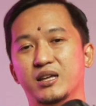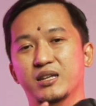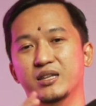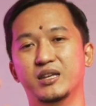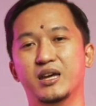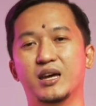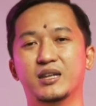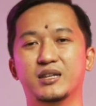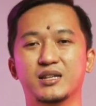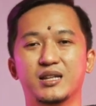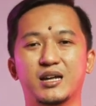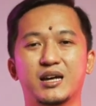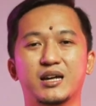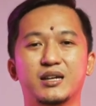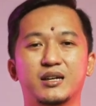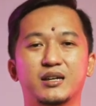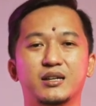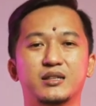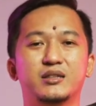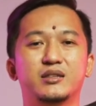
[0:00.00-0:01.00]
Ini adalah
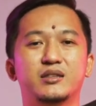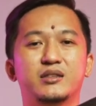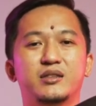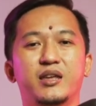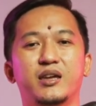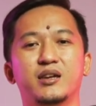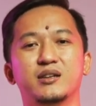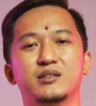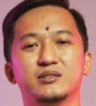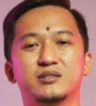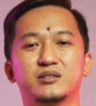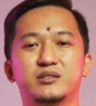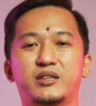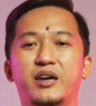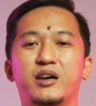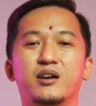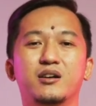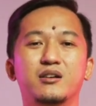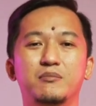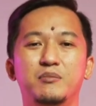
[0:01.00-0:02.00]
Think
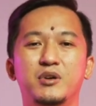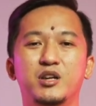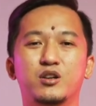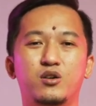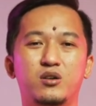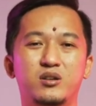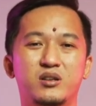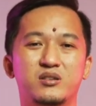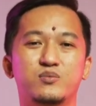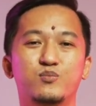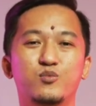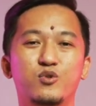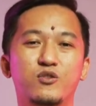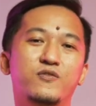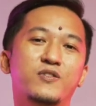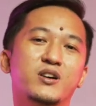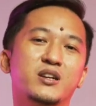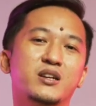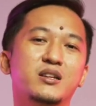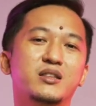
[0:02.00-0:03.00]
Tank Mirrorless
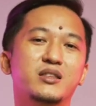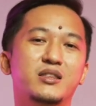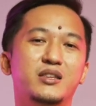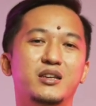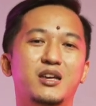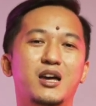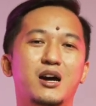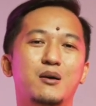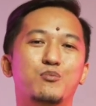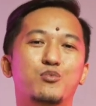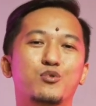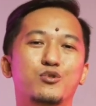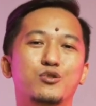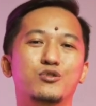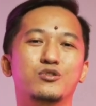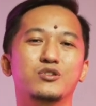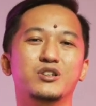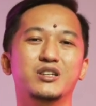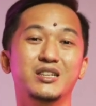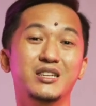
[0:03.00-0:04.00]
Mover
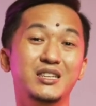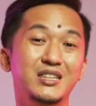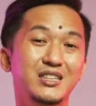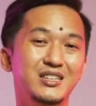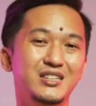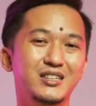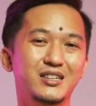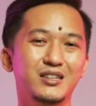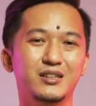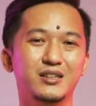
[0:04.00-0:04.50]
30i.